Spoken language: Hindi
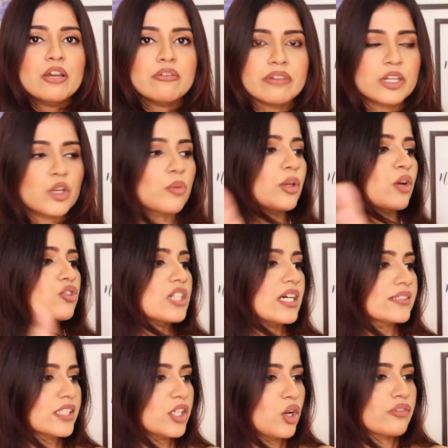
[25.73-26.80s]
वीडियो भी हो
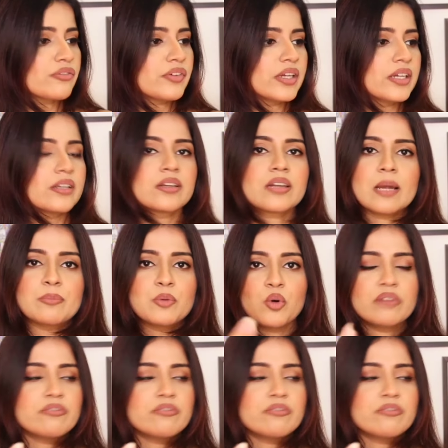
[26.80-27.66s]
जाती है और फिर आपको